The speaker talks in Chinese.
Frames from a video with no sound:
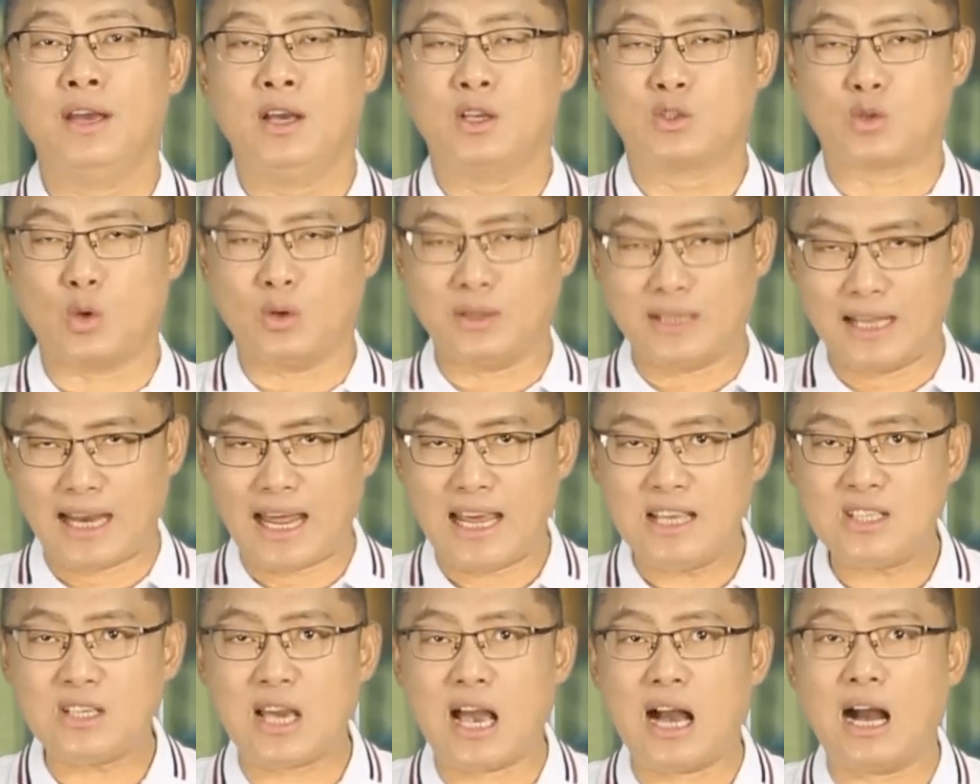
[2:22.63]
总的
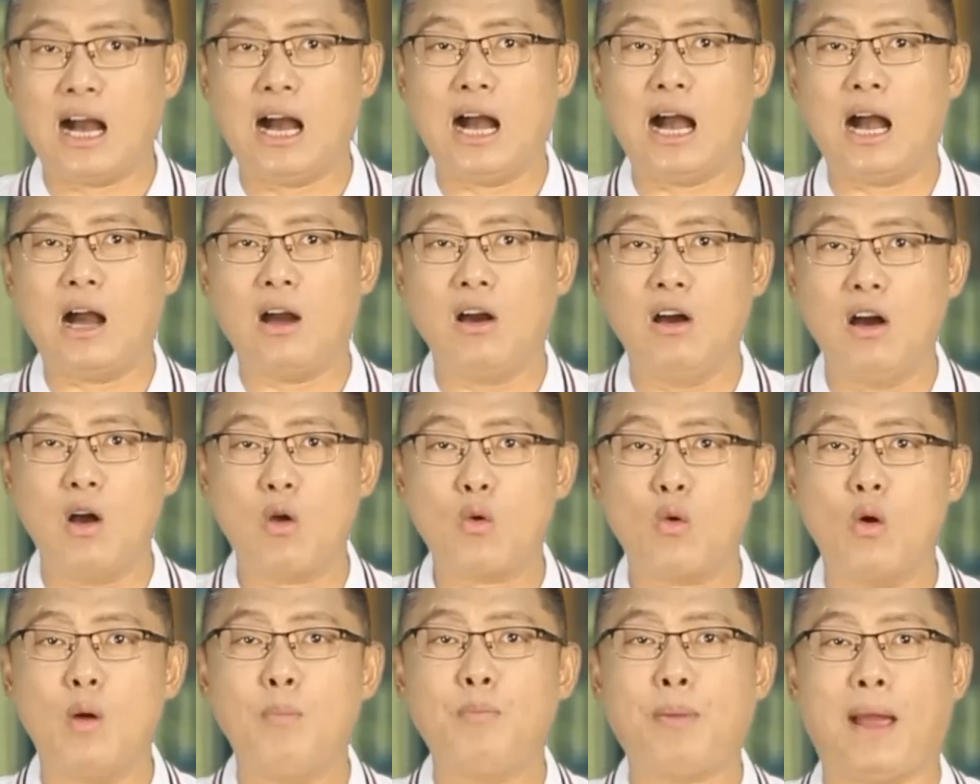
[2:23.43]
来讲啊，俄
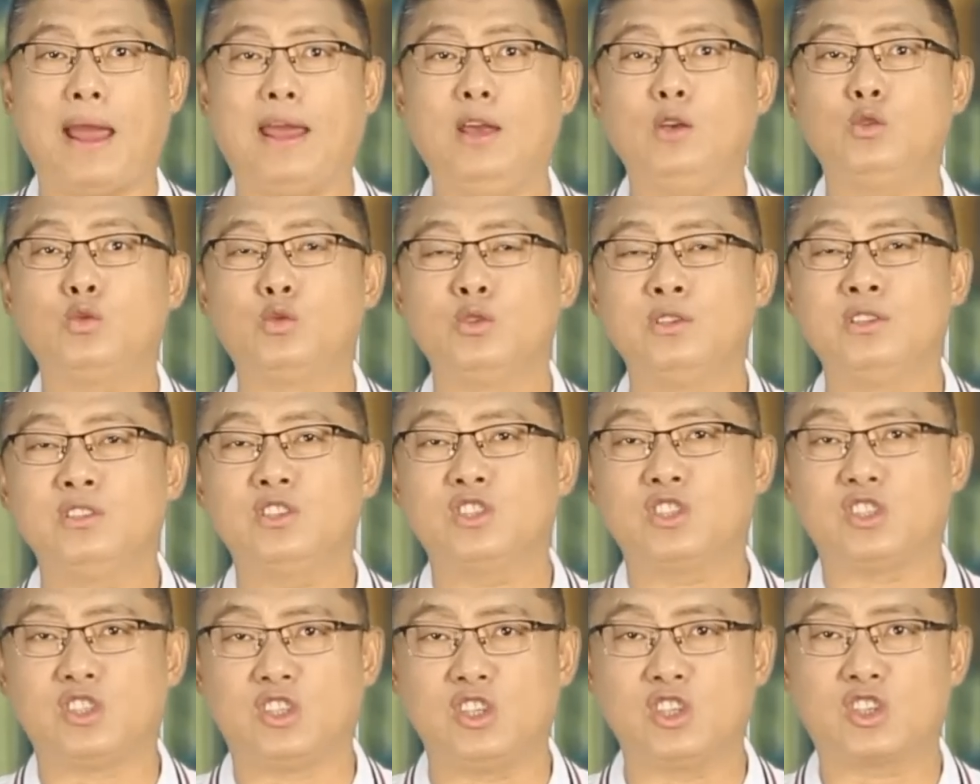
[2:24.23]
国白军
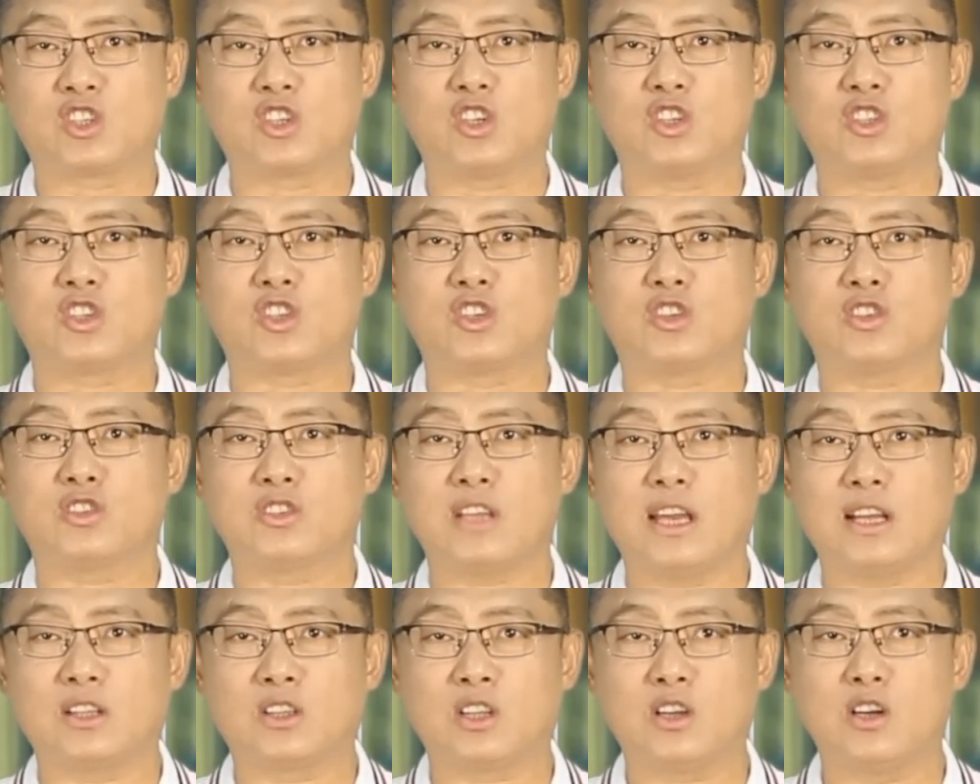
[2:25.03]
其实只是
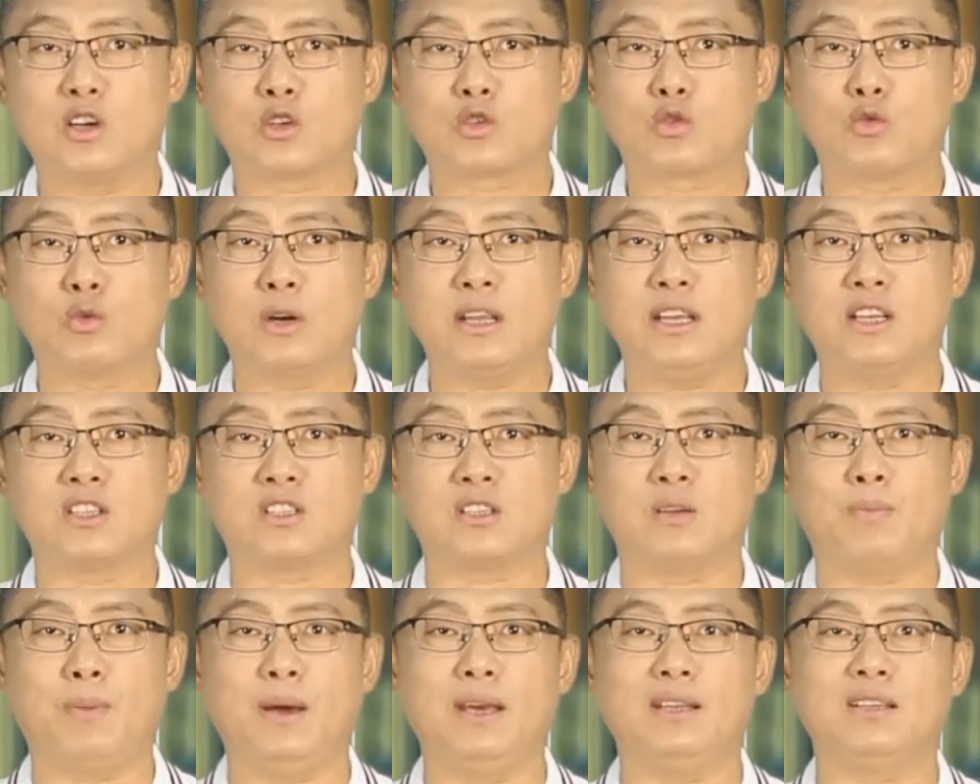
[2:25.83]
在特殊历
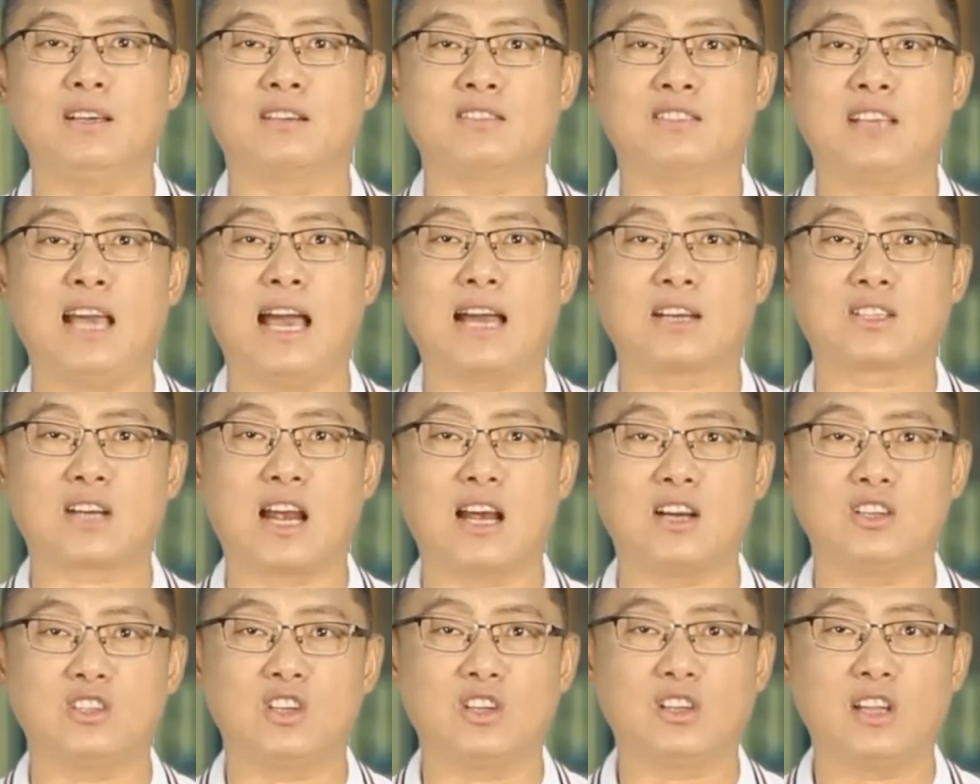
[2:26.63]
史背景下
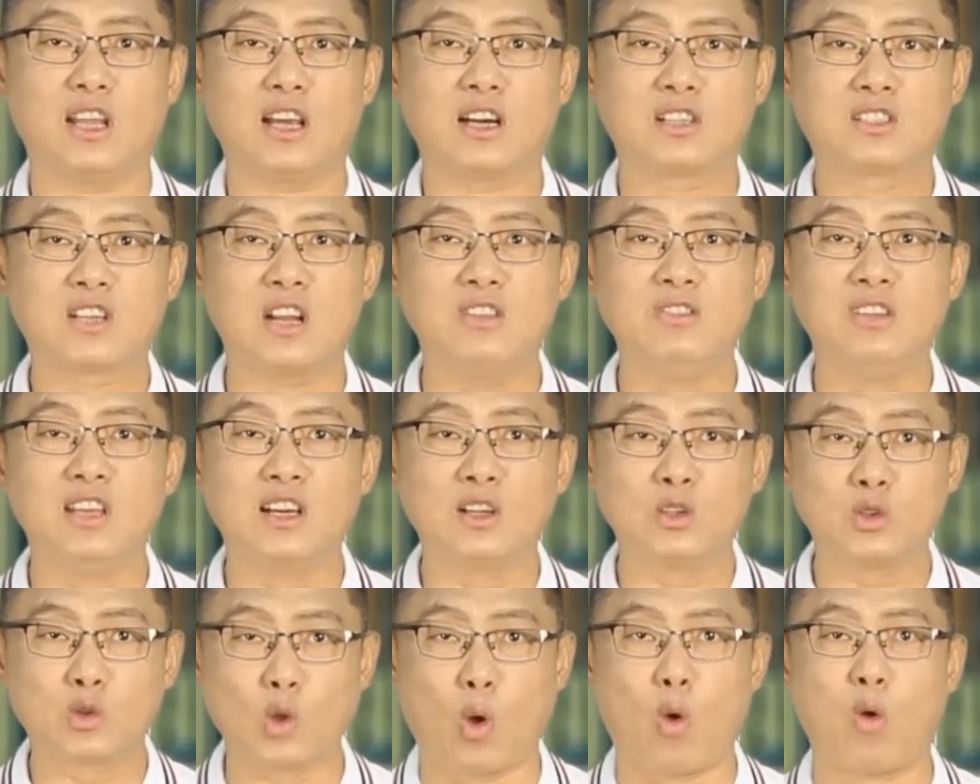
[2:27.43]
产生的一个阵
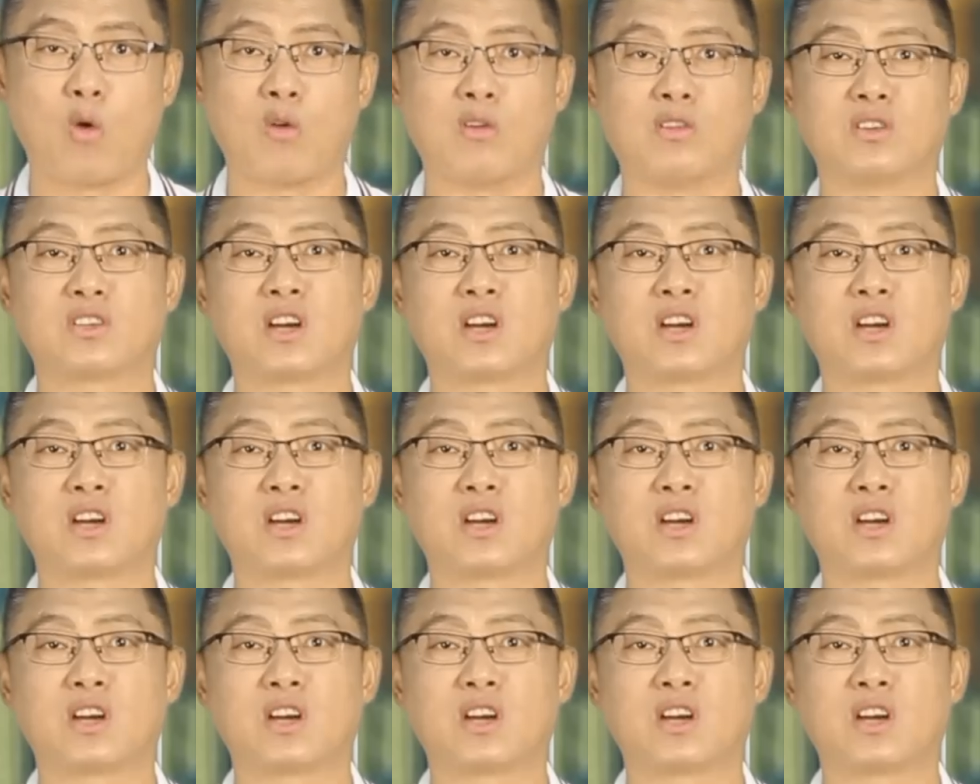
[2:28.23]
营统